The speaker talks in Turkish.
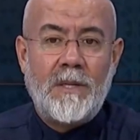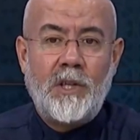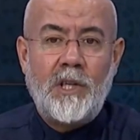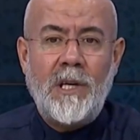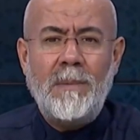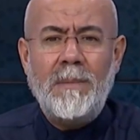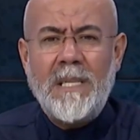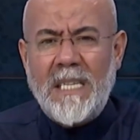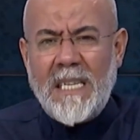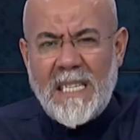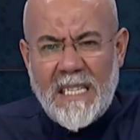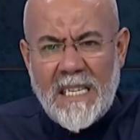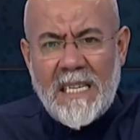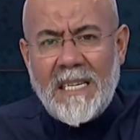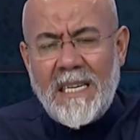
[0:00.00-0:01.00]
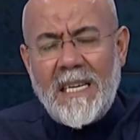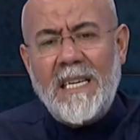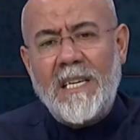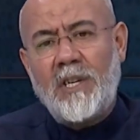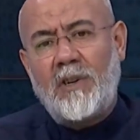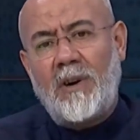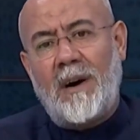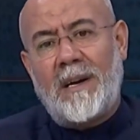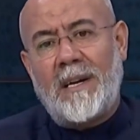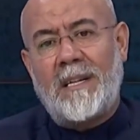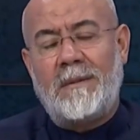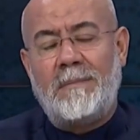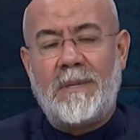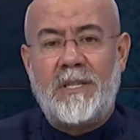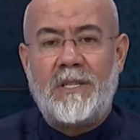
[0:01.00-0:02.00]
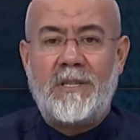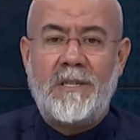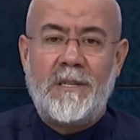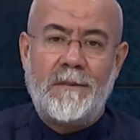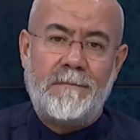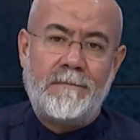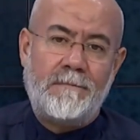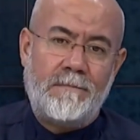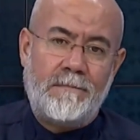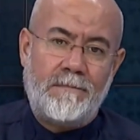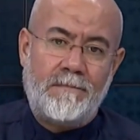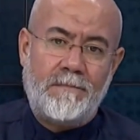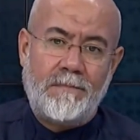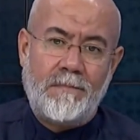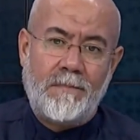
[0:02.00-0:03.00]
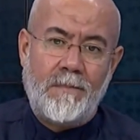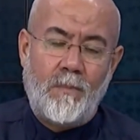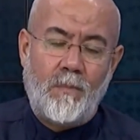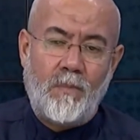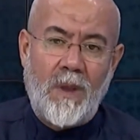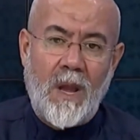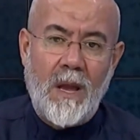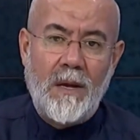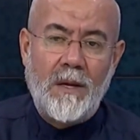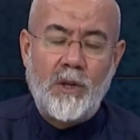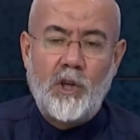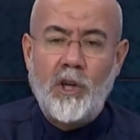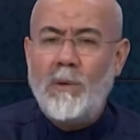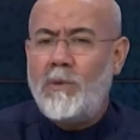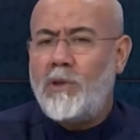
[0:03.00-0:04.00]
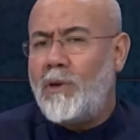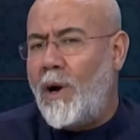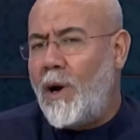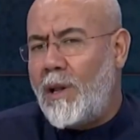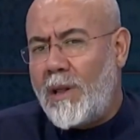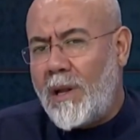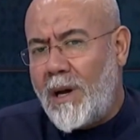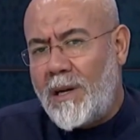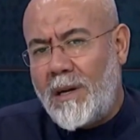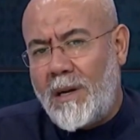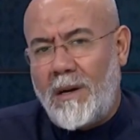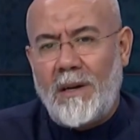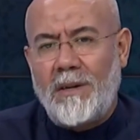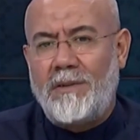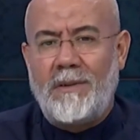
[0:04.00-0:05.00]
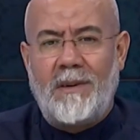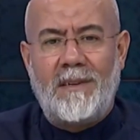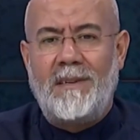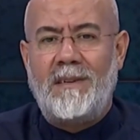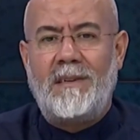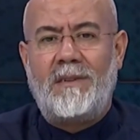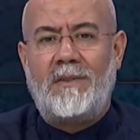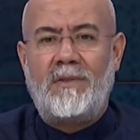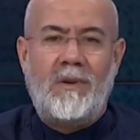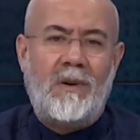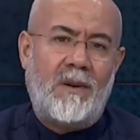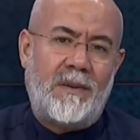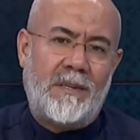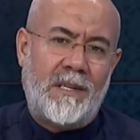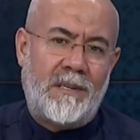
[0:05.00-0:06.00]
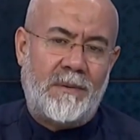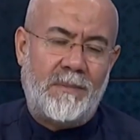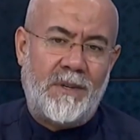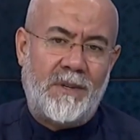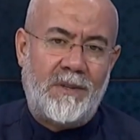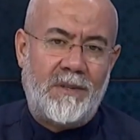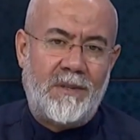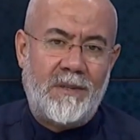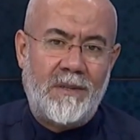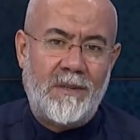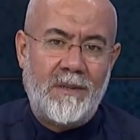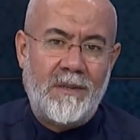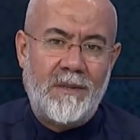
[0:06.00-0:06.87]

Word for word: Kimisi dini inkar etmiş. Kimisi Allah'ı haşa inkar etmiş.